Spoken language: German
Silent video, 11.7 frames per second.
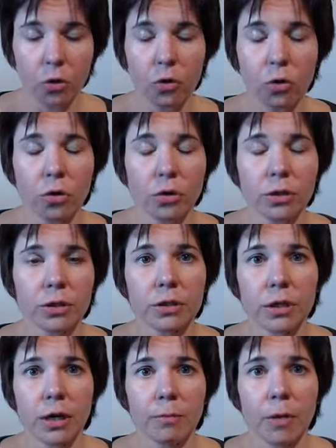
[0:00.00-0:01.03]

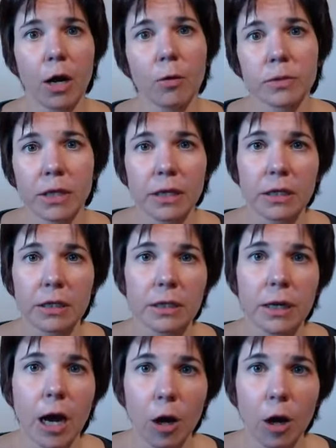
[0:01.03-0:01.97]
Und ähm, hauptsächlich,